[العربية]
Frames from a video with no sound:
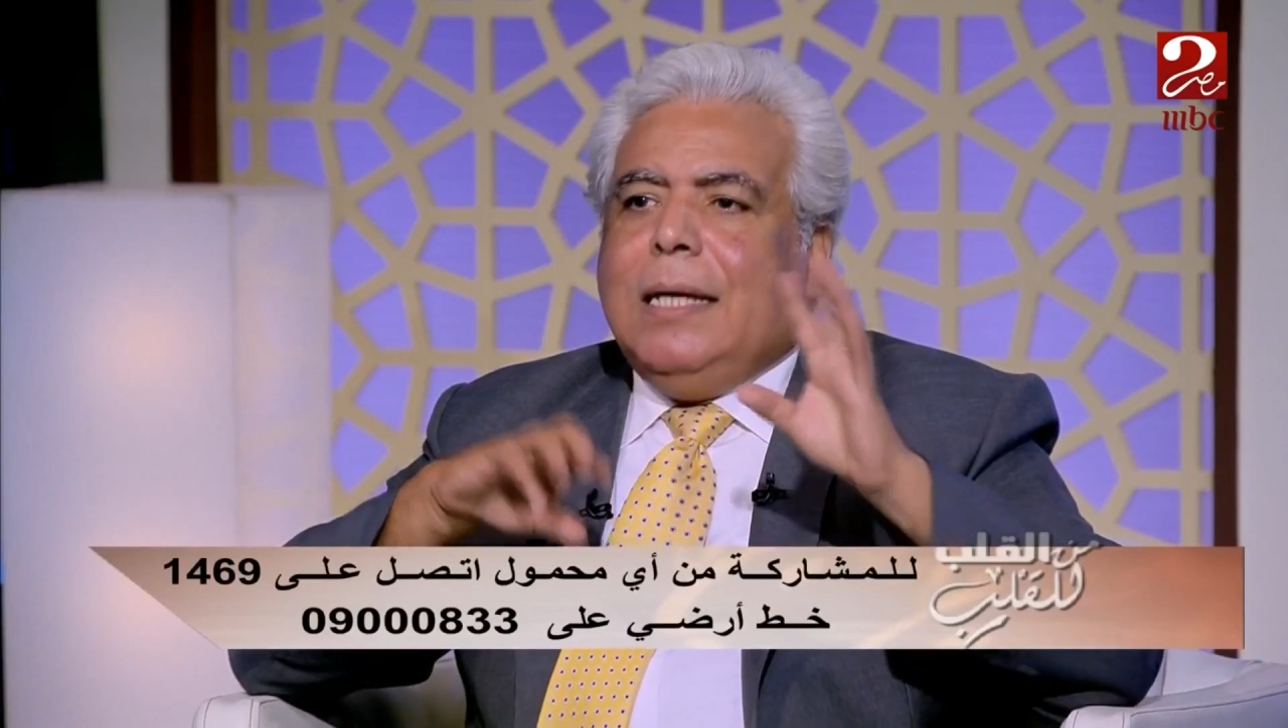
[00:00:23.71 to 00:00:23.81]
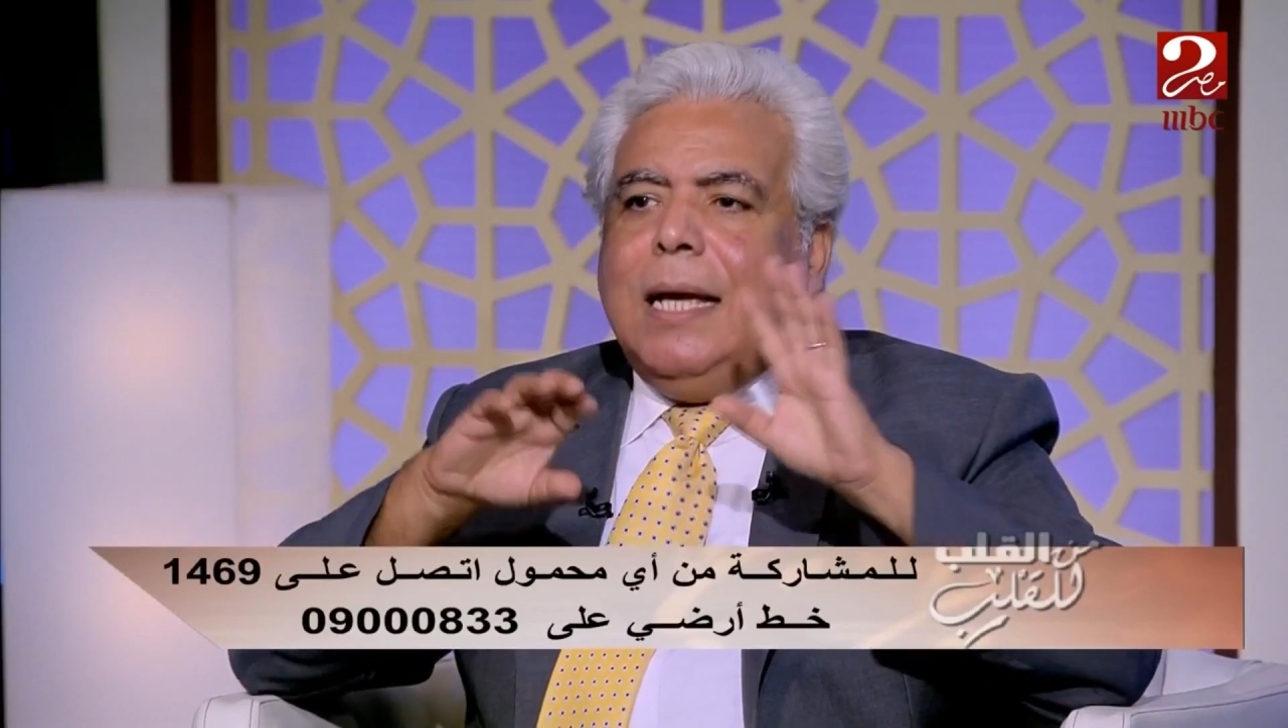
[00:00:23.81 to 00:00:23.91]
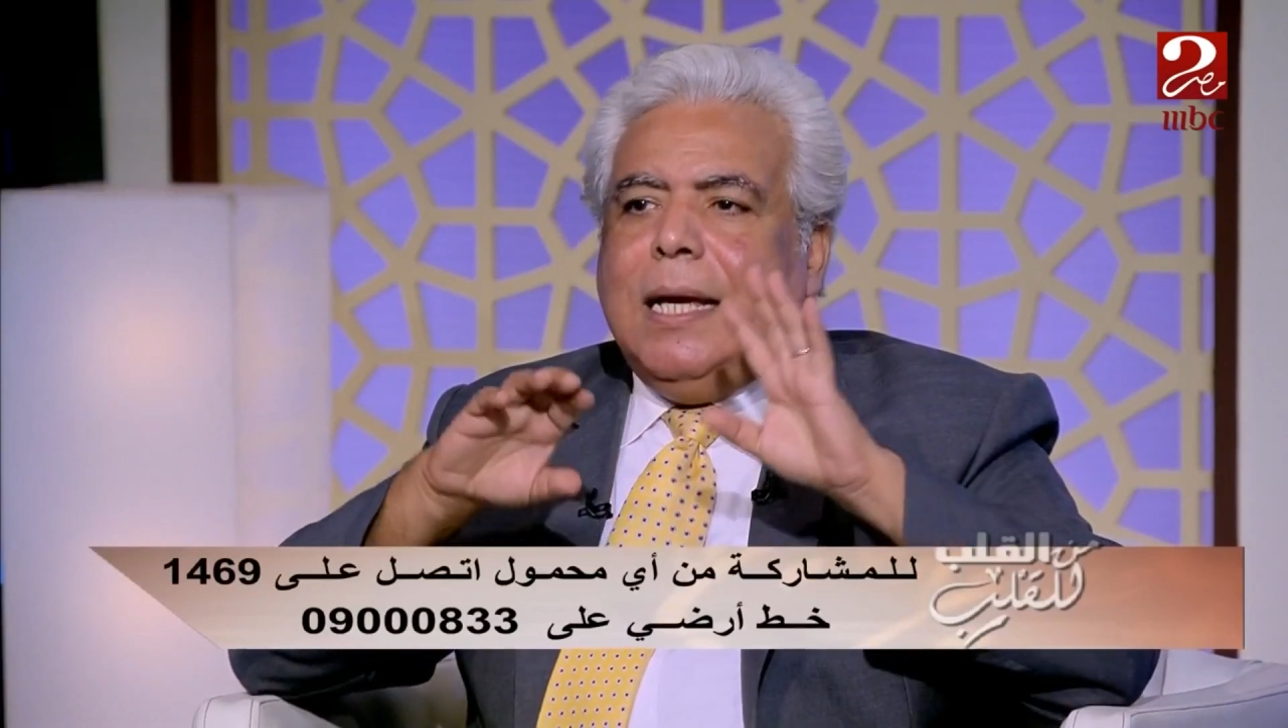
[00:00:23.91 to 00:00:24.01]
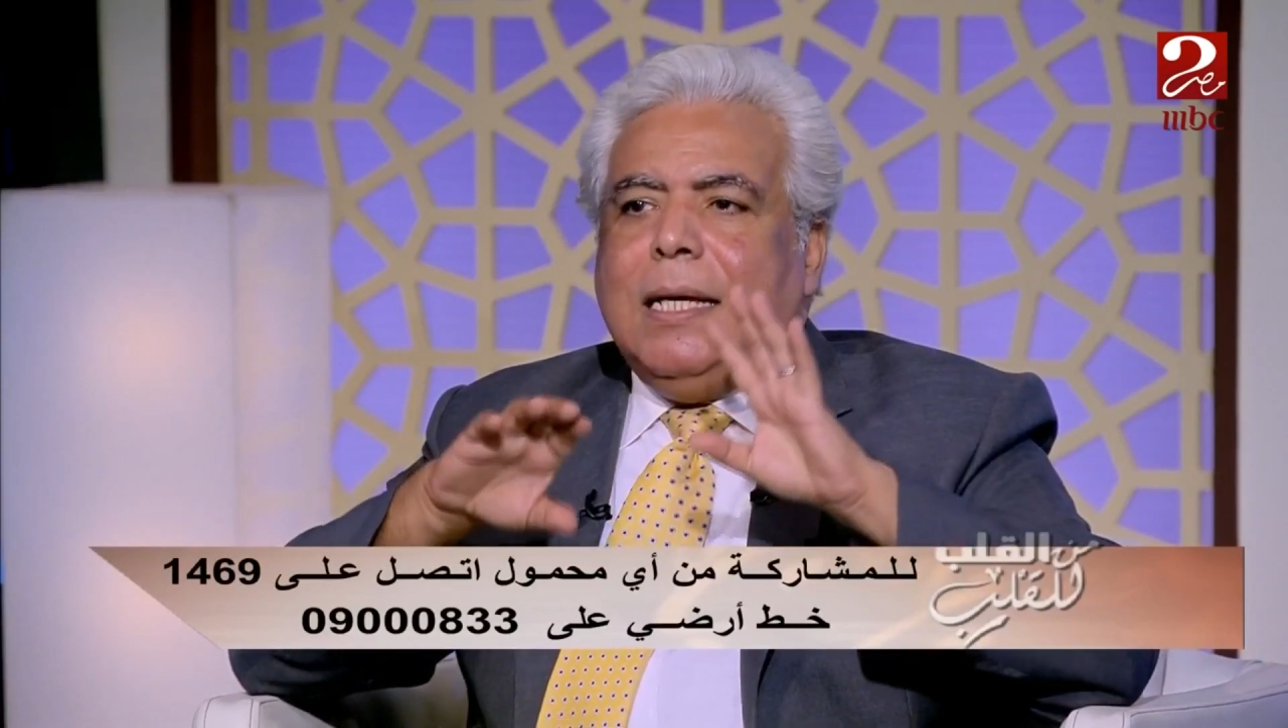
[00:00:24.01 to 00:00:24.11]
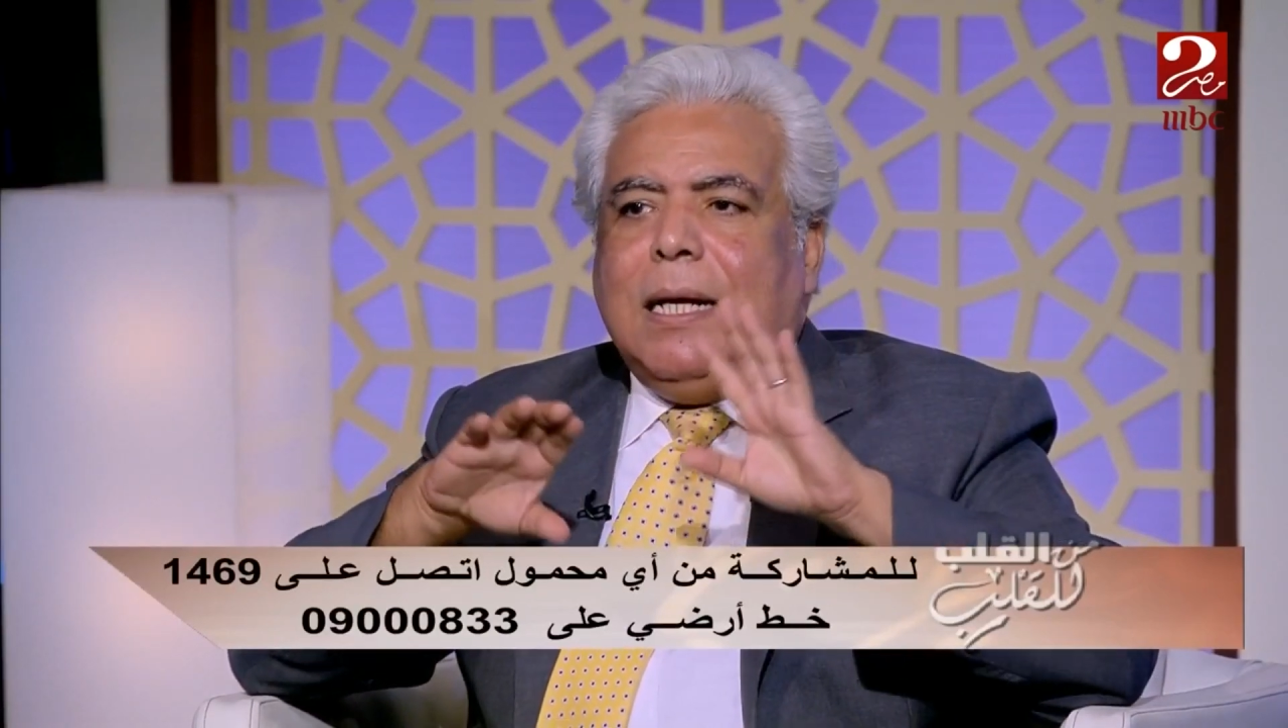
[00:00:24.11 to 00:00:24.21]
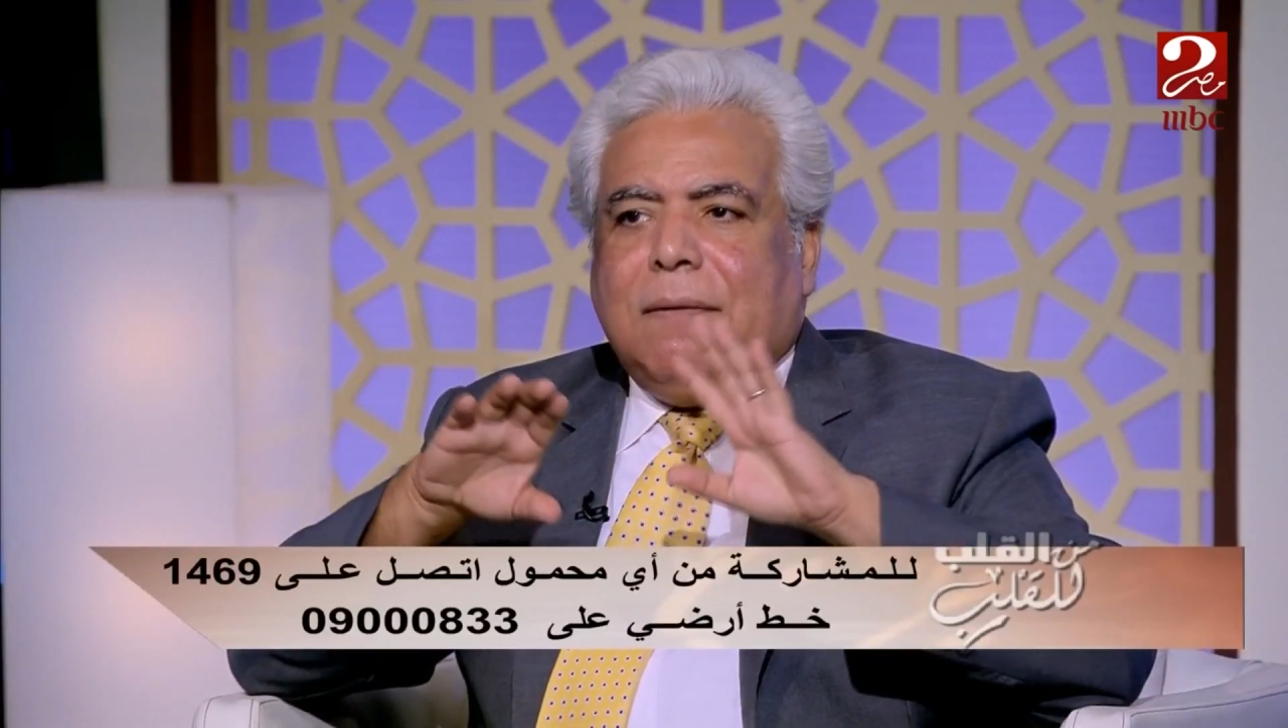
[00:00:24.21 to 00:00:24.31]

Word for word: هي هي